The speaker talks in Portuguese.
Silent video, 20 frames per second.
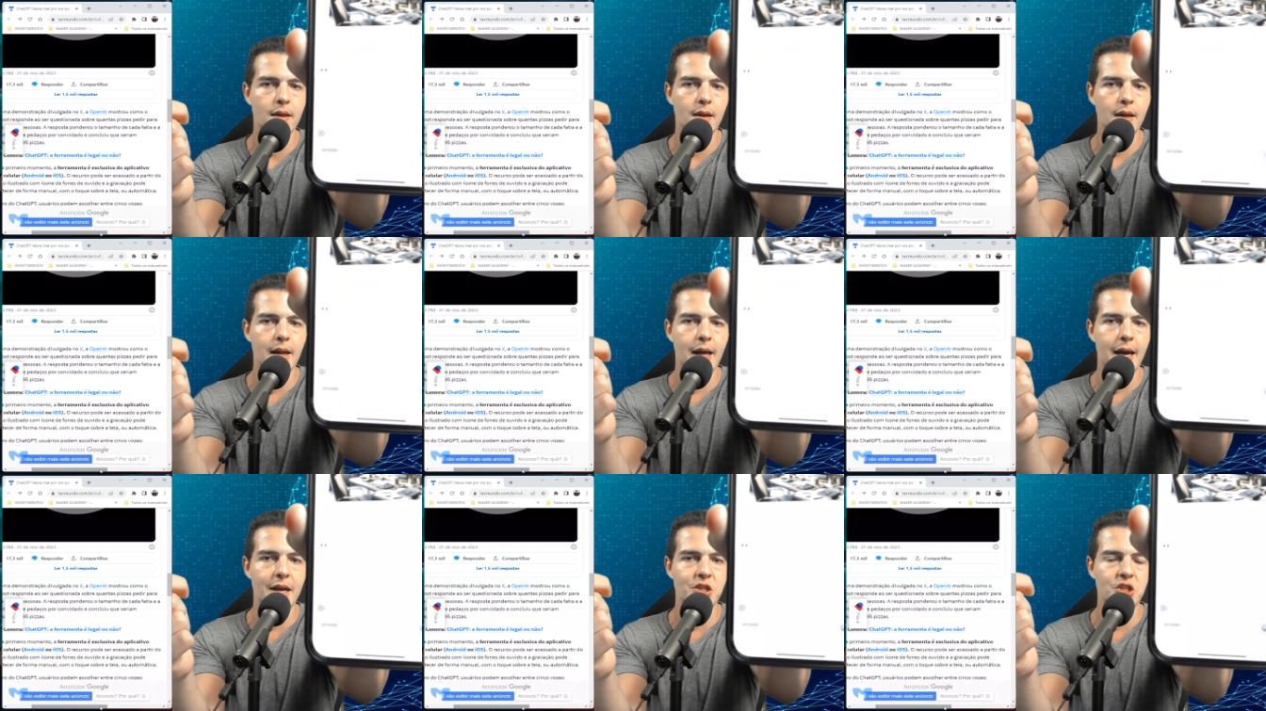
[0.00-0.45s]

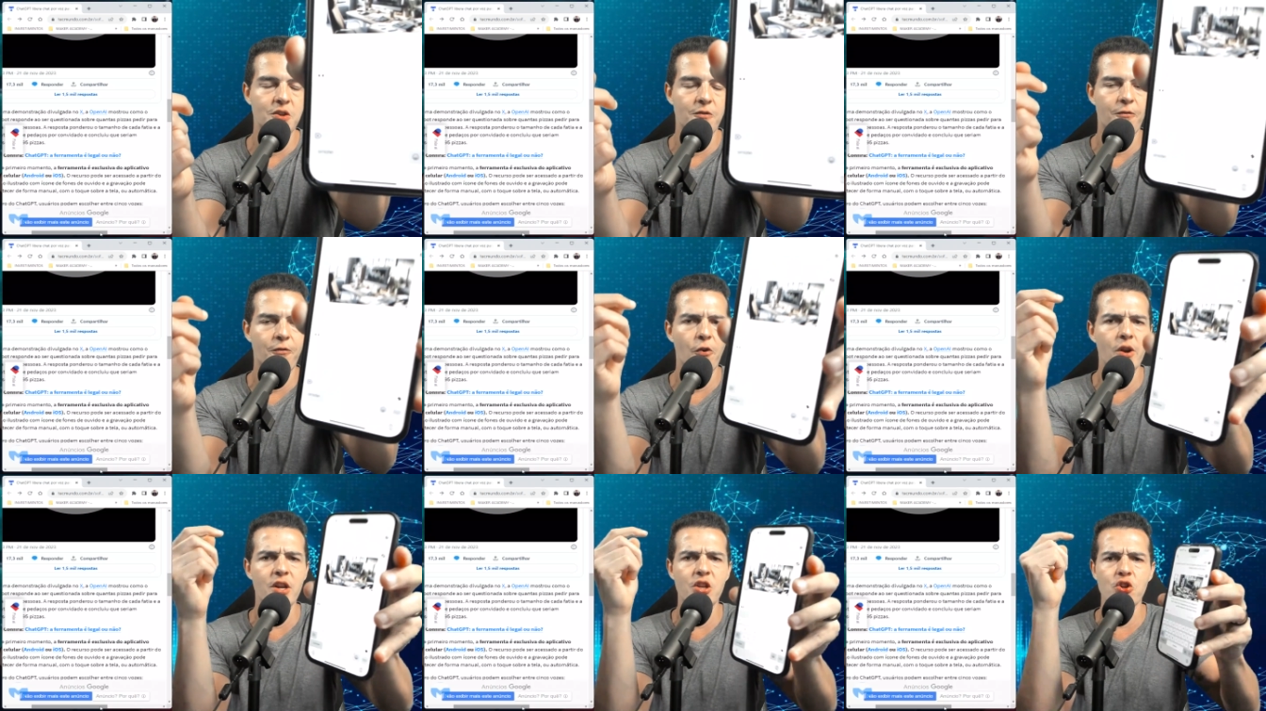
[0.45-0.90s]
né, de
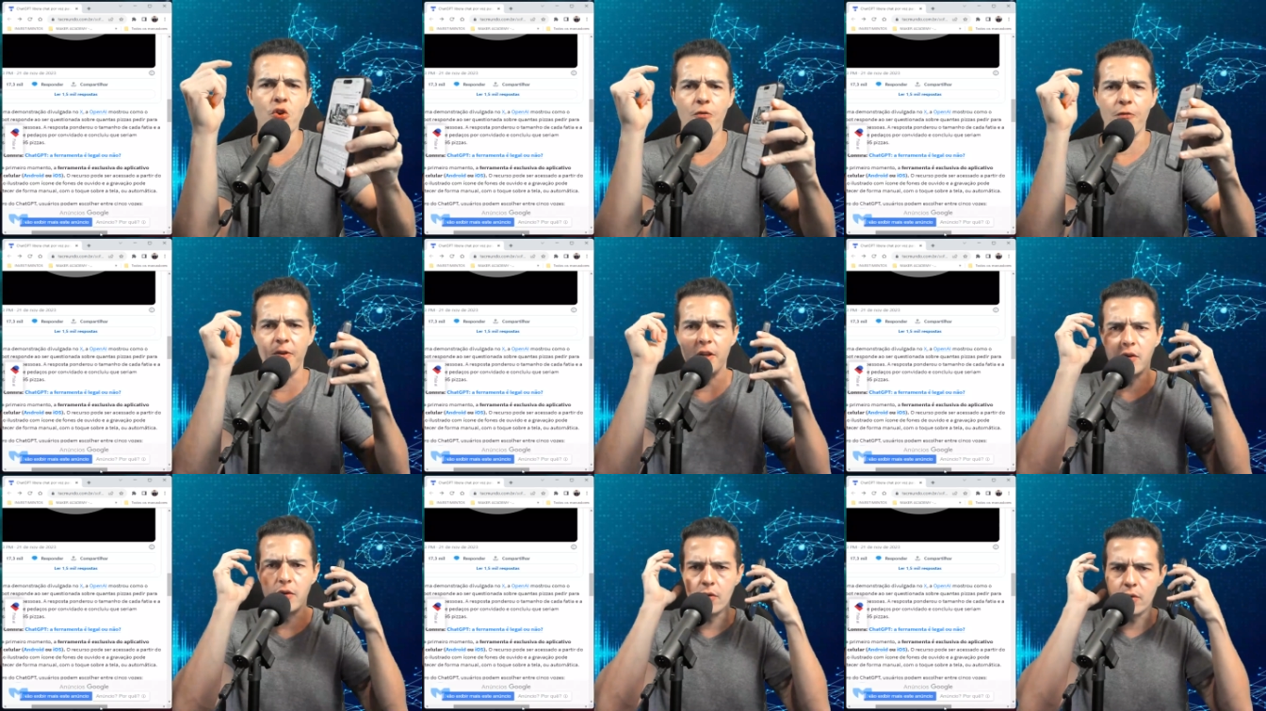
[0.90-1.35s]
fone de
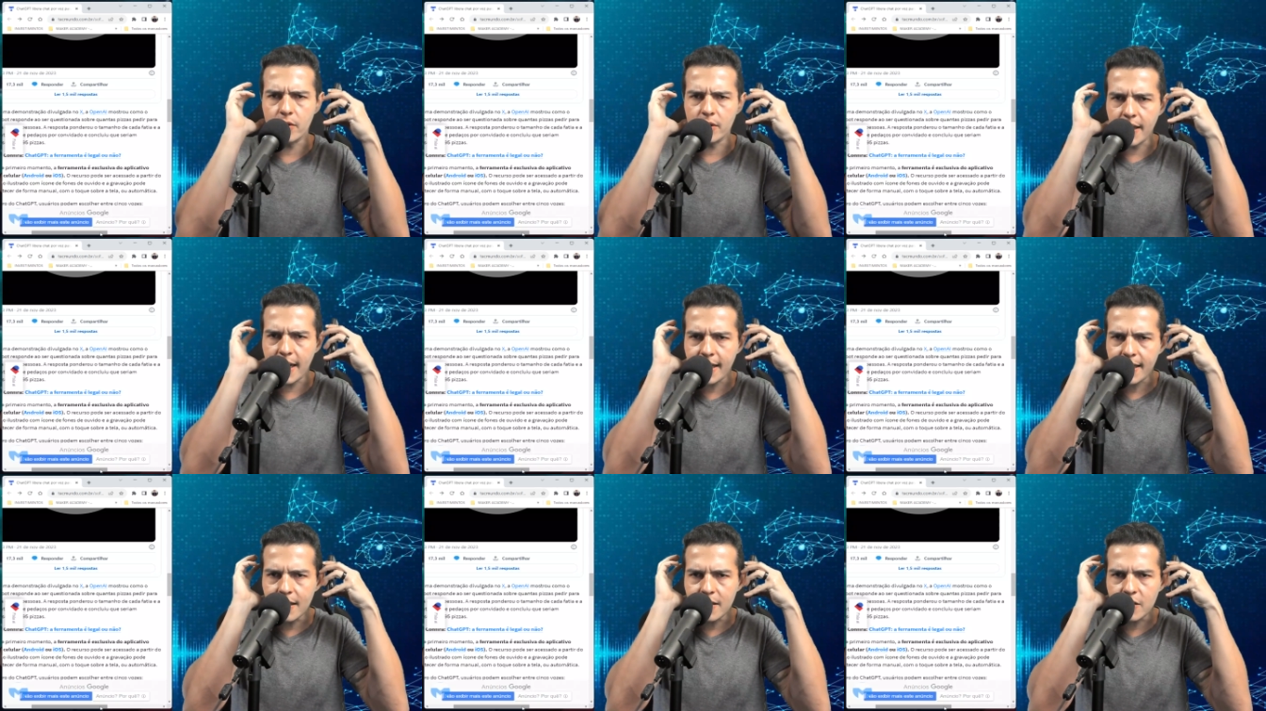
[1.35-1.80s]
ouvido,
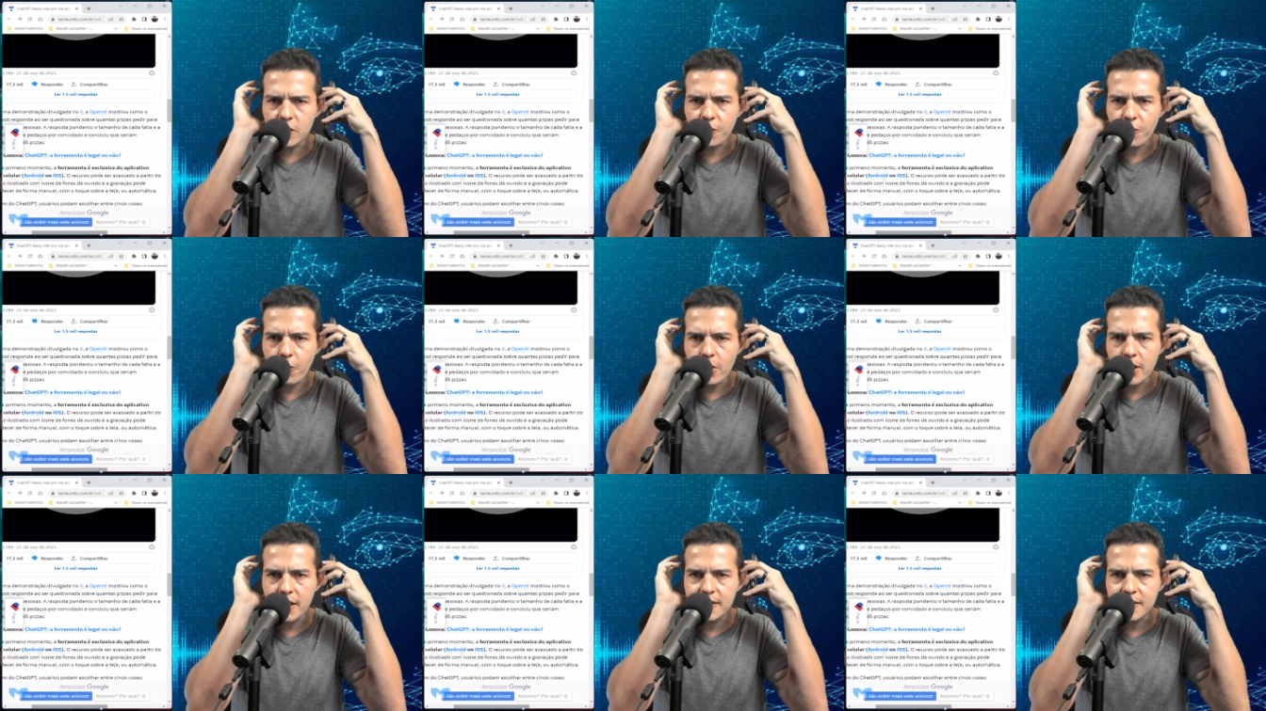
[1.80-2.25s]
né, aqueles
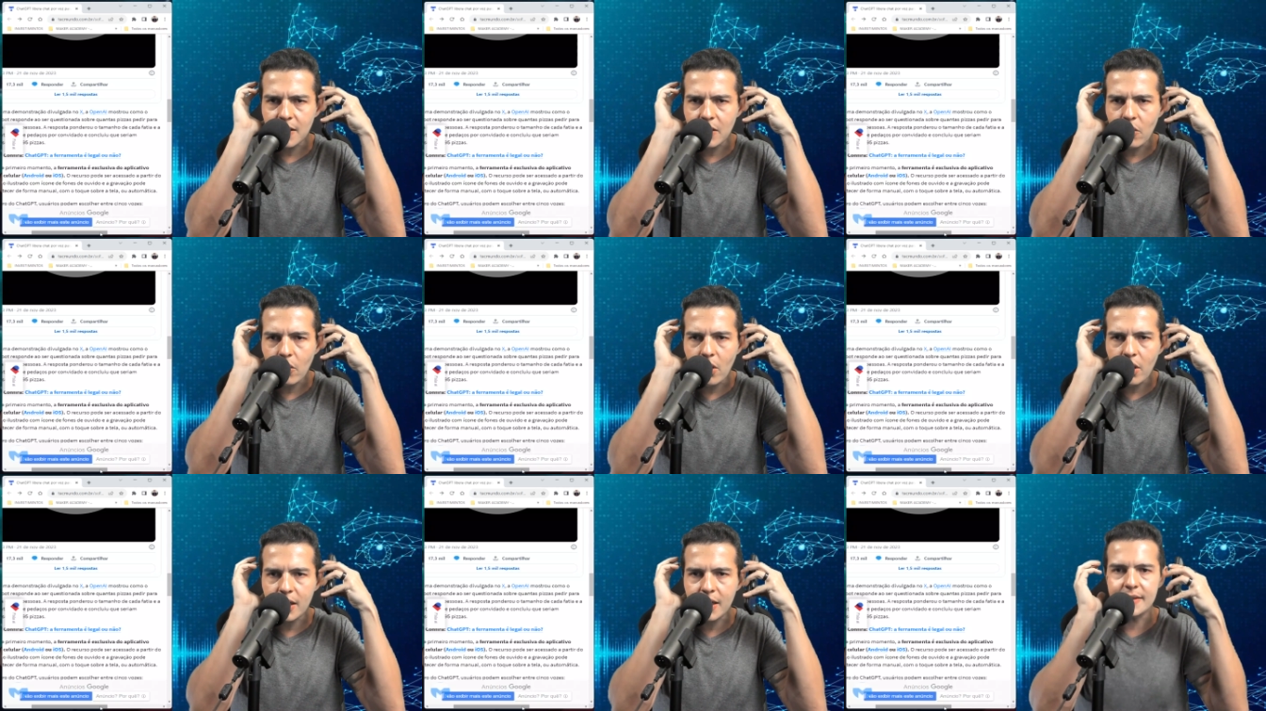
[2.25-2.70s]
fones que você
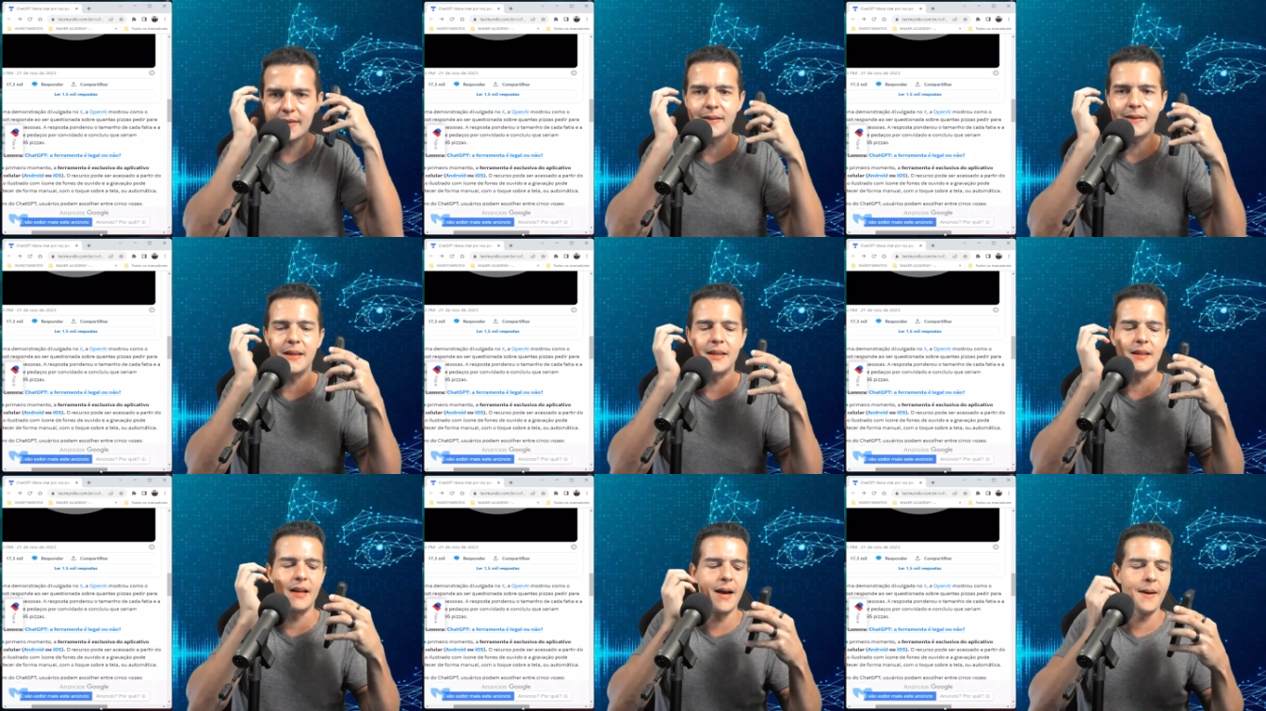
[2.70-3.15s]
coloca
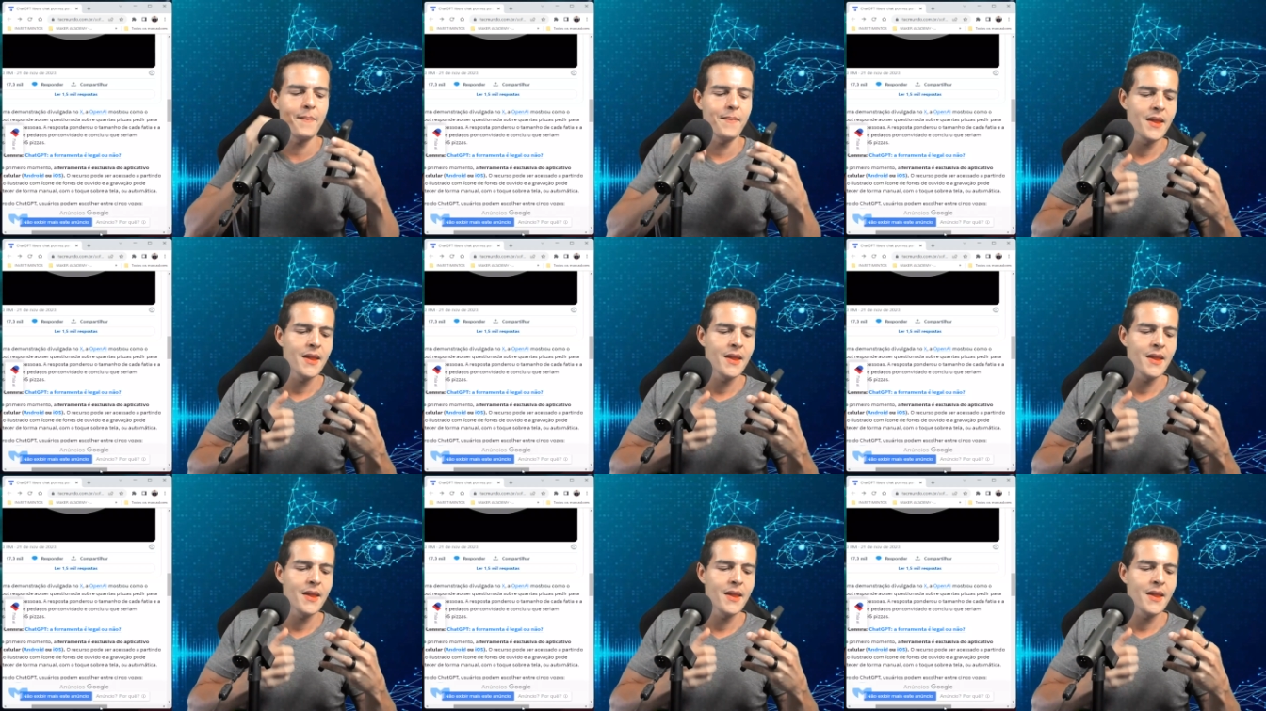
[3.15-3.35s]
assim, né?